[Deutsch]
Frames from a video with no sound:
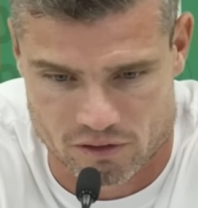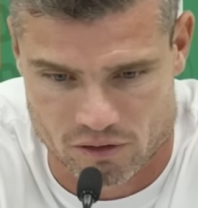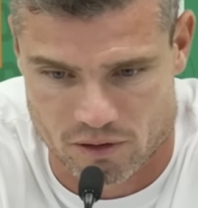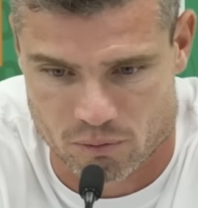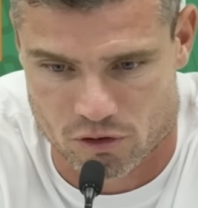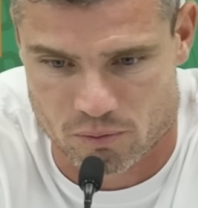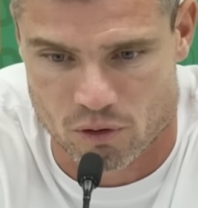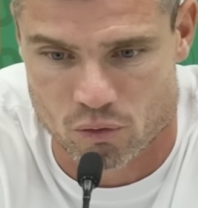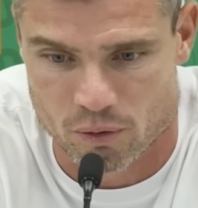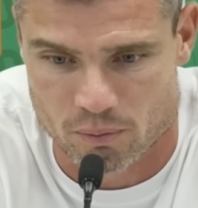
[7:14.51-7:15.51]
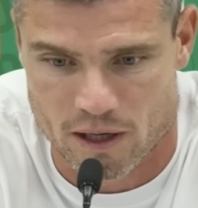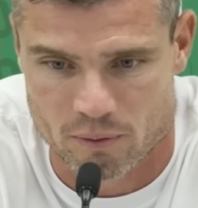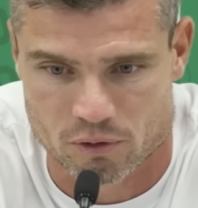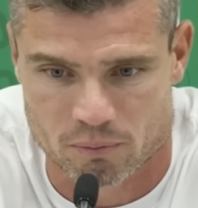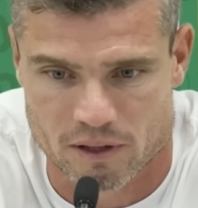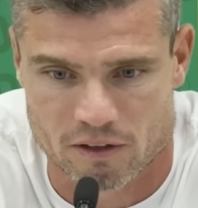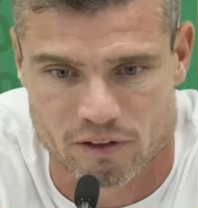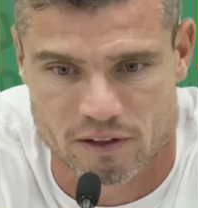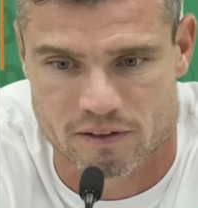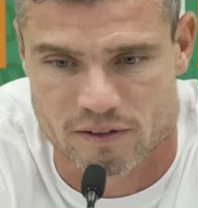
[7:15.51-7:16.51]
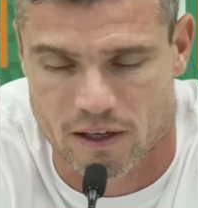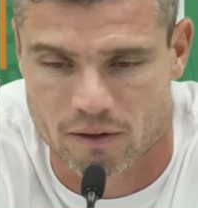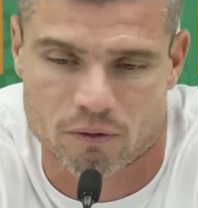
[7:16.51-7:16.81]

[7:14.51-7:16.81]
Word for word: sondern man muss immer ruhig bleiben und man darf halt nichts sagen.